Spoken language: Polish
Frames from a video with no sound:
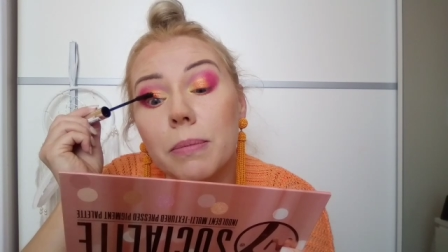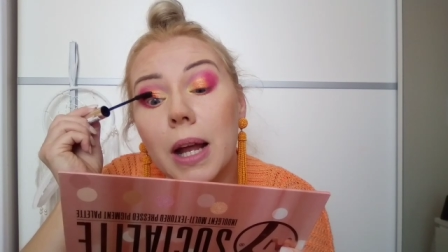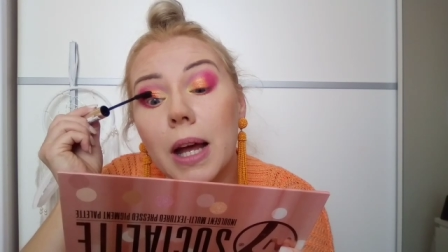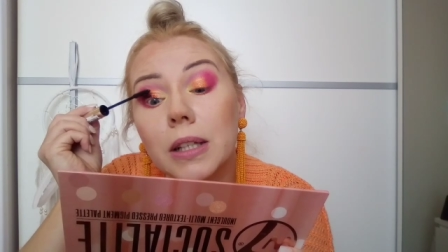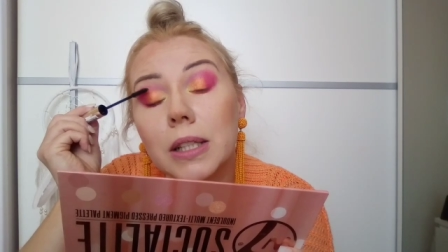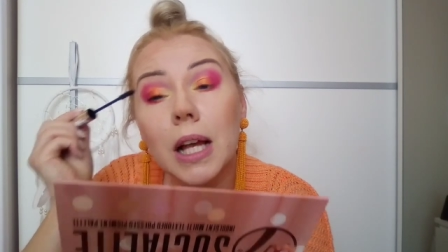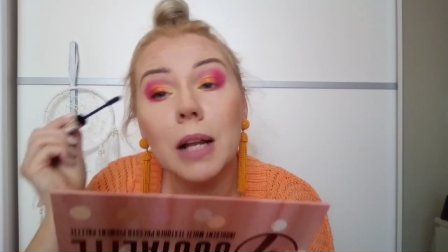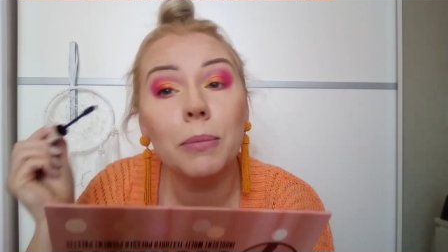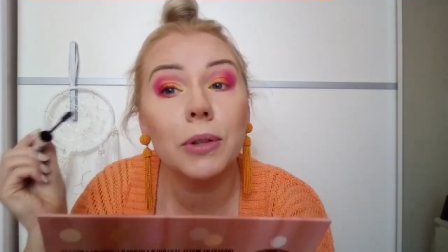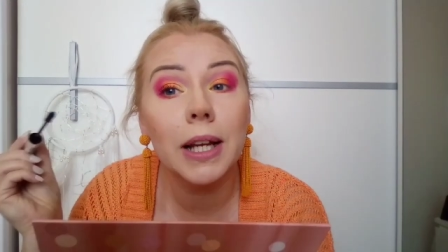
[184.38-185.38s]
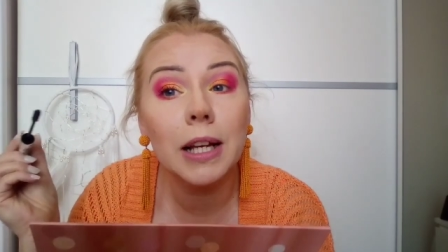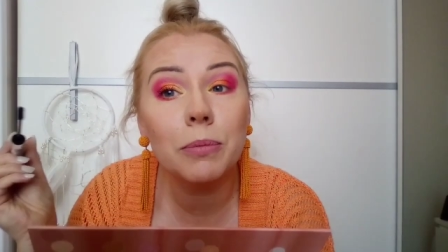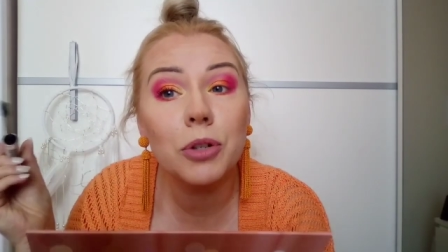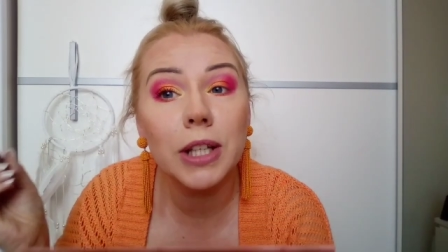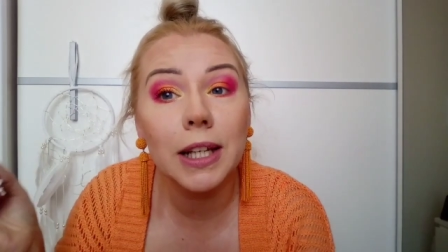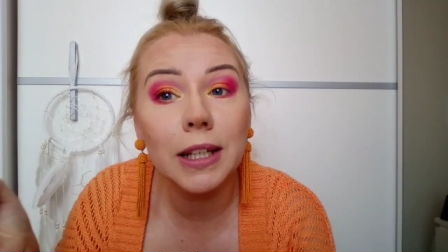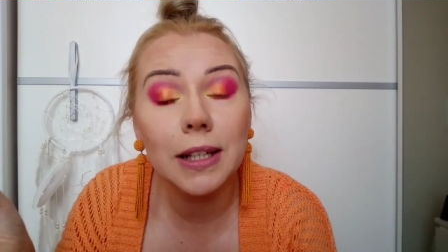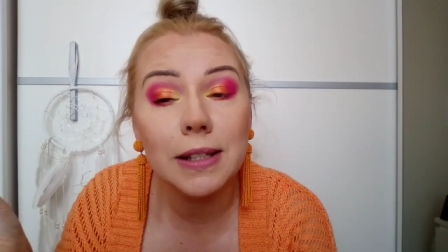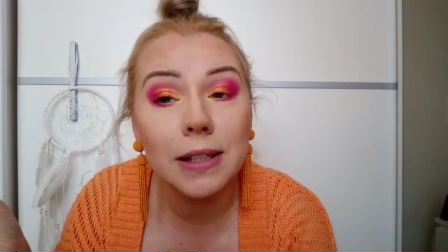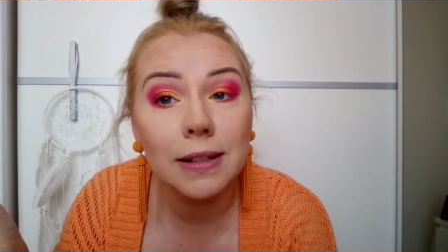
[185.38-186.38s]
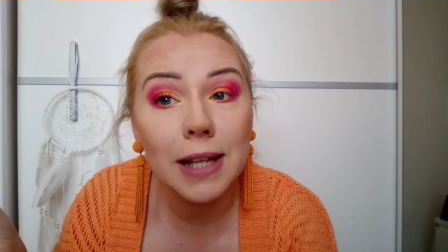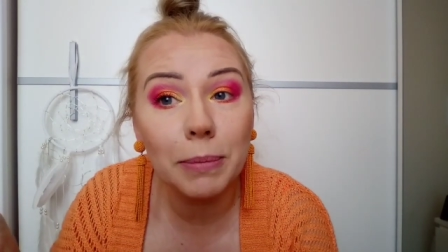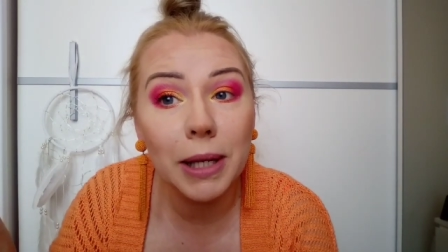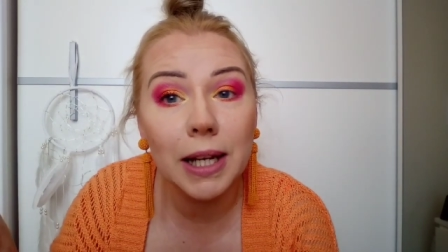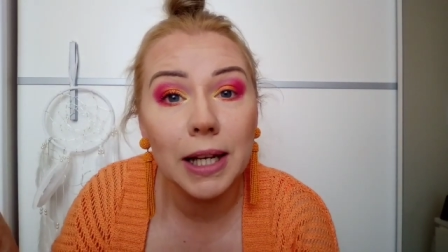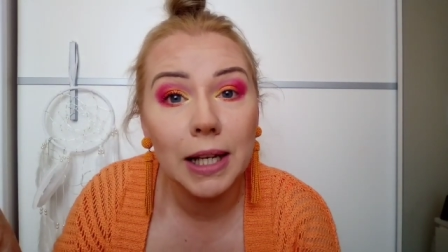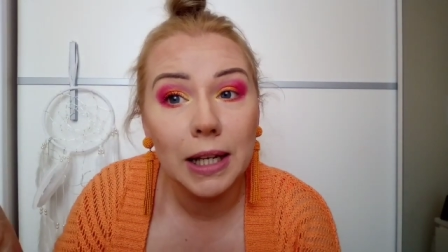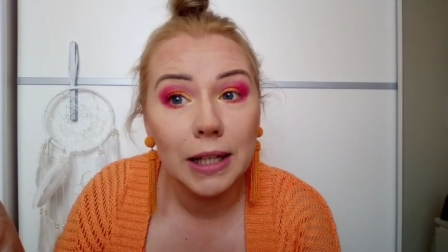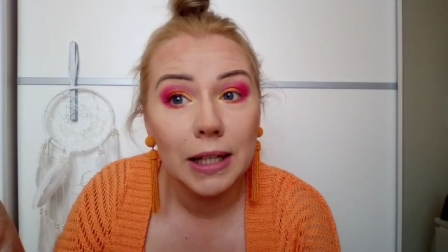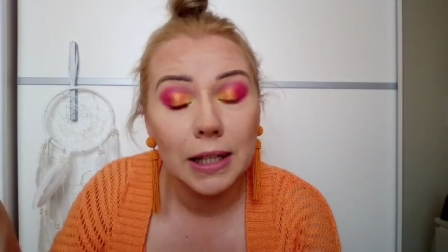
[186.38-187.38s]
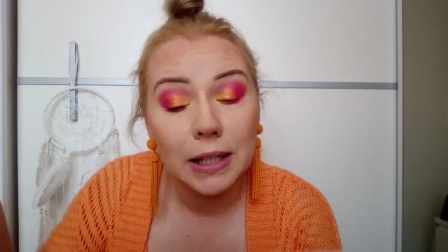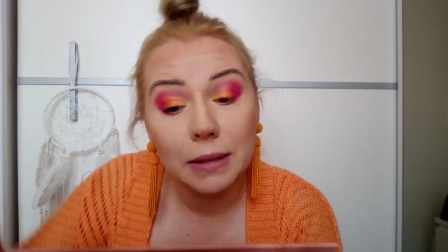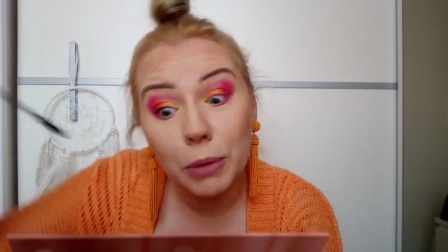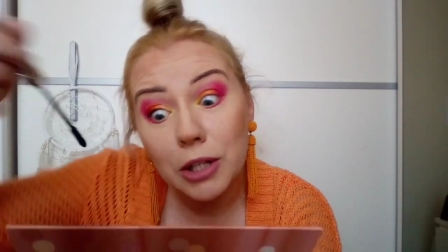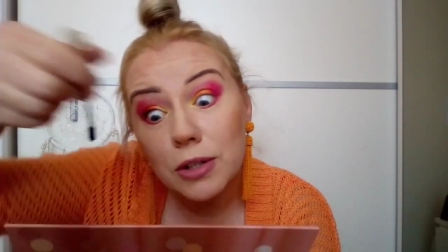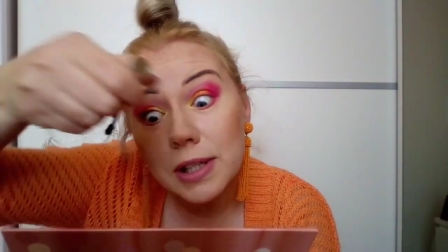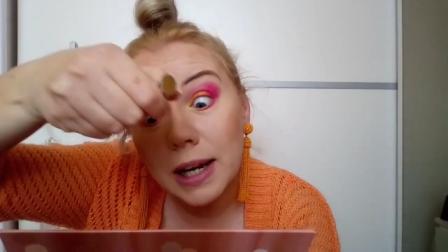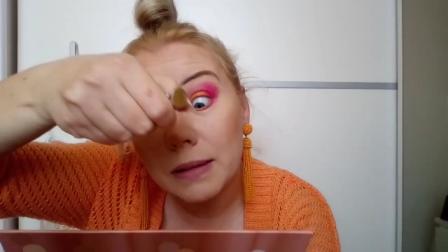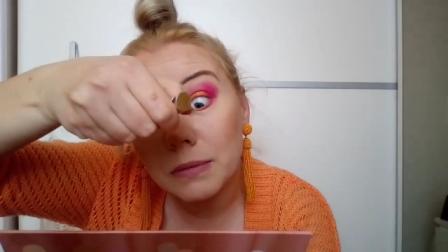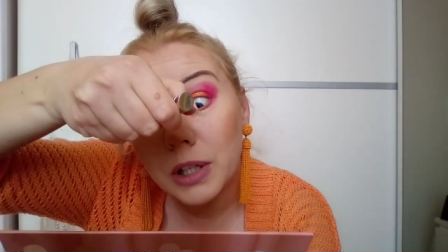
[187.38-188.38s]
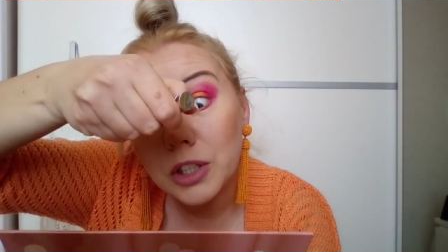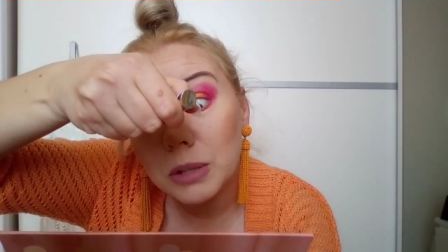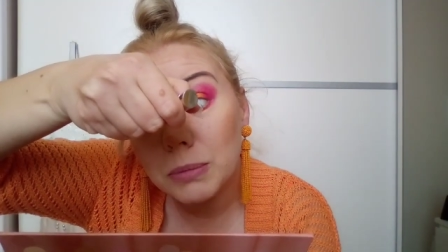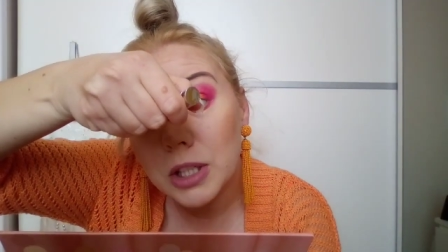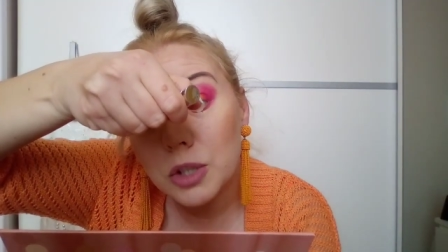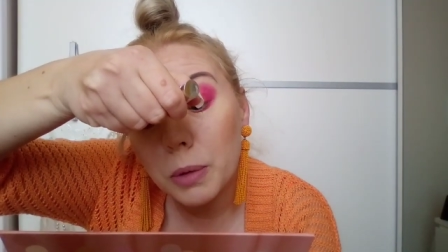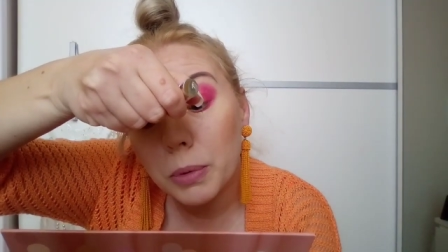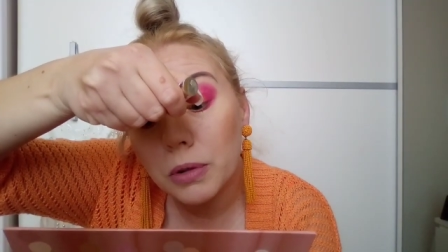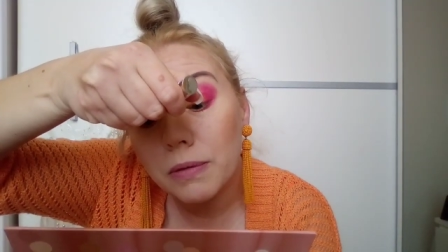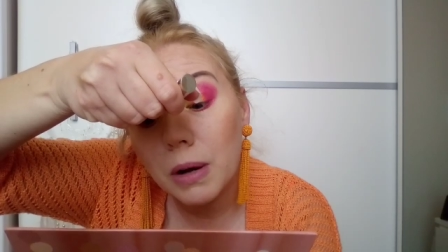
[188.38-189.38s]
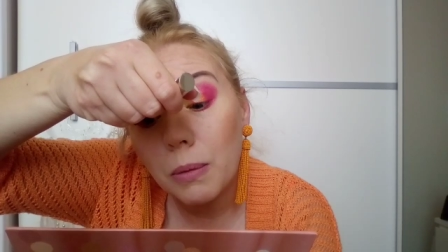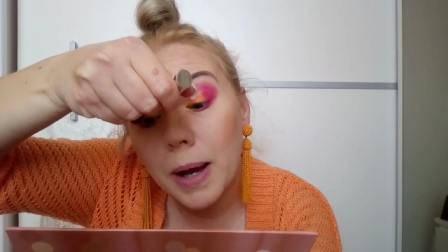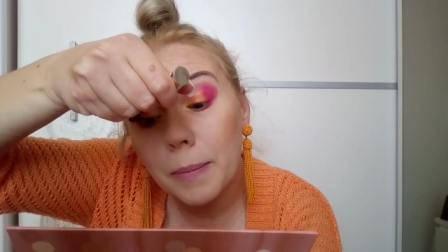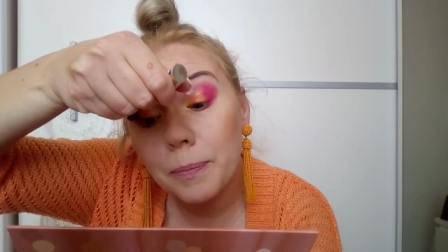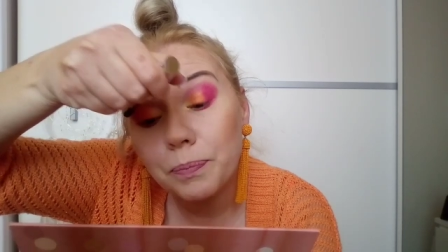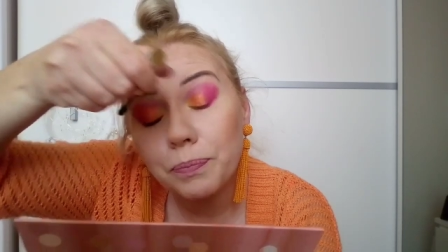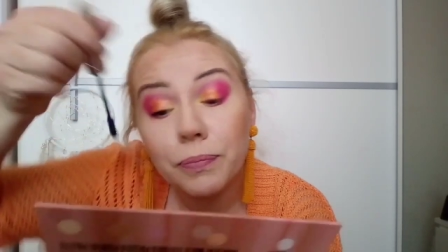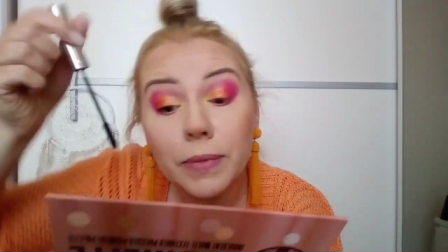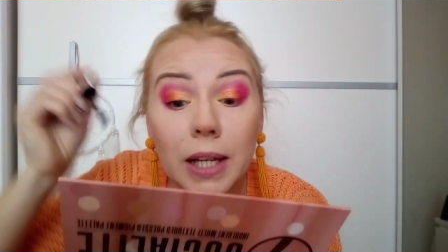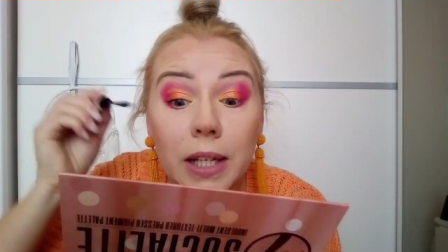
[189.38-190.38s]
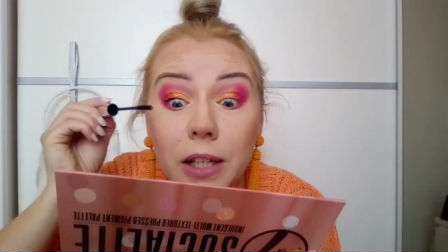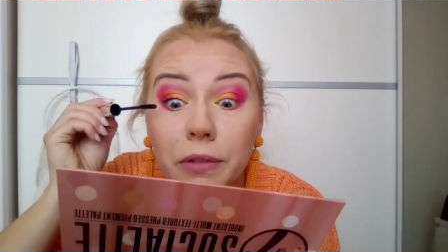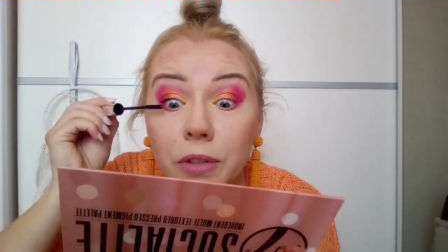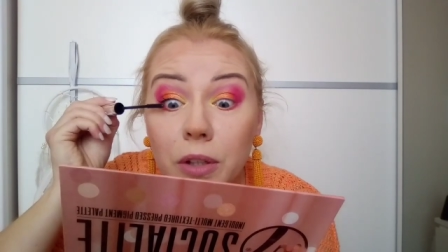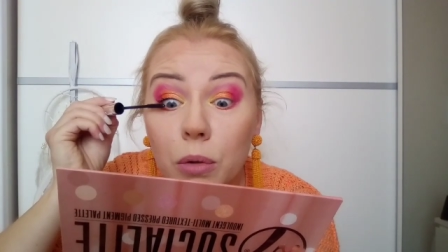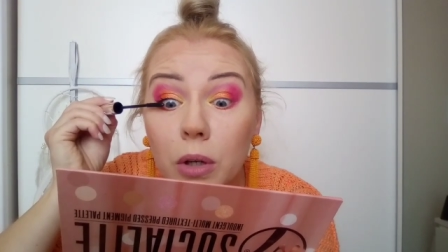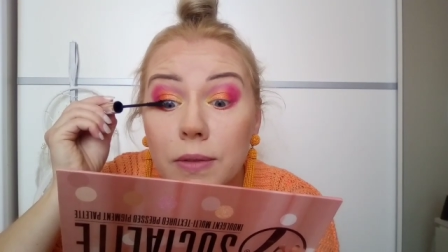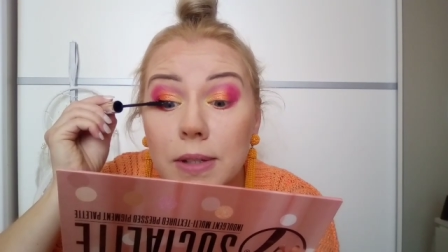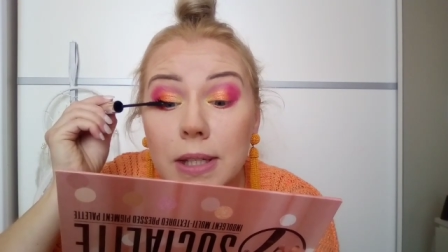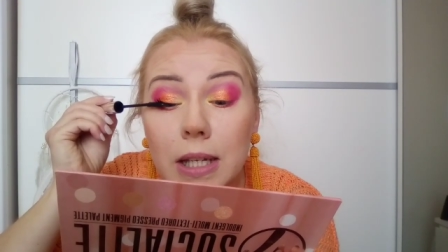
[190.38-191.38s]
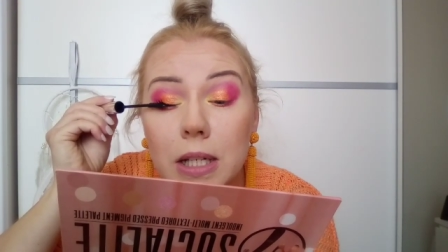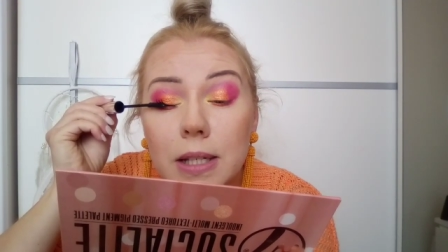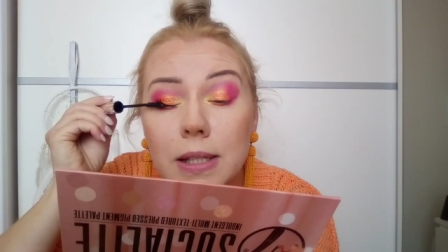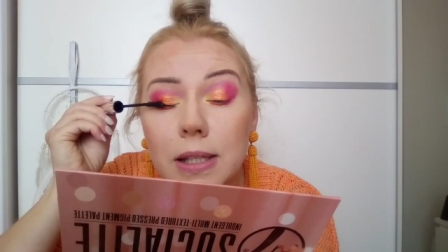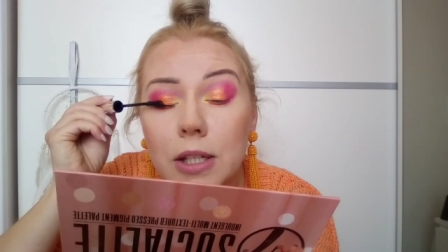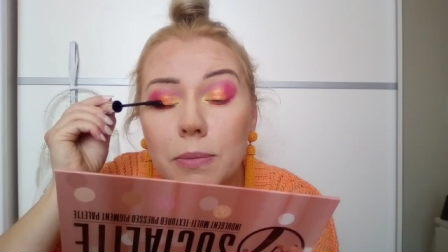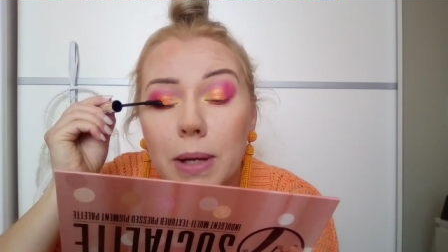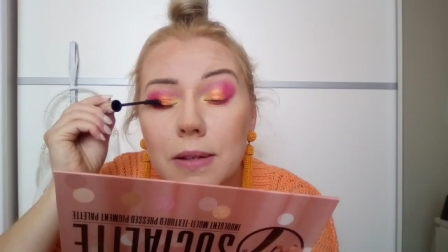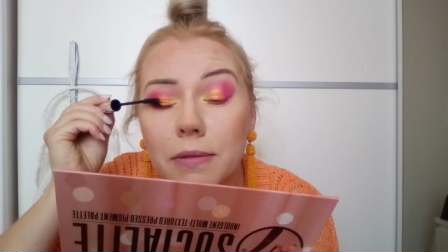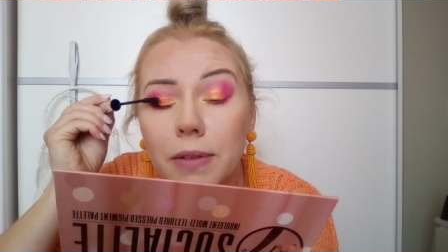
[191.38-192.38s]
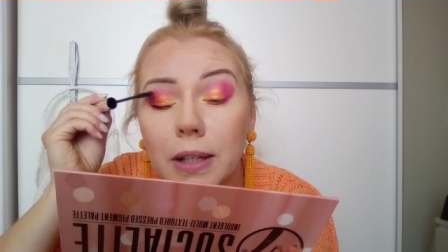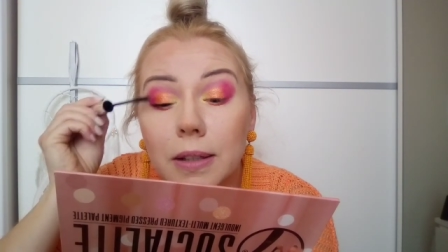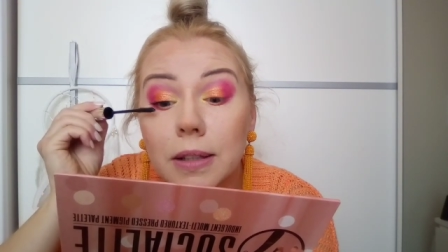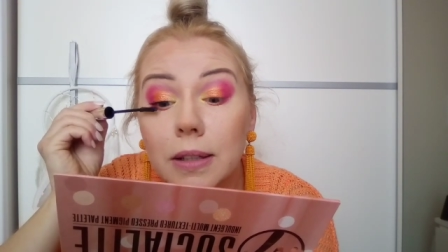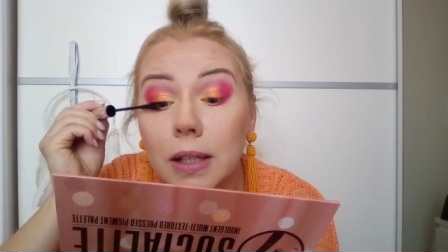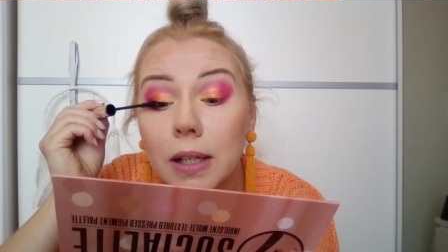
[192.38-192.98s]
brać, albo najlepszy taki jest ten zabieg, moja siostra właśnie mi też proponowała, mm, taki liftingujący na rzęsy, też bardzo fajny.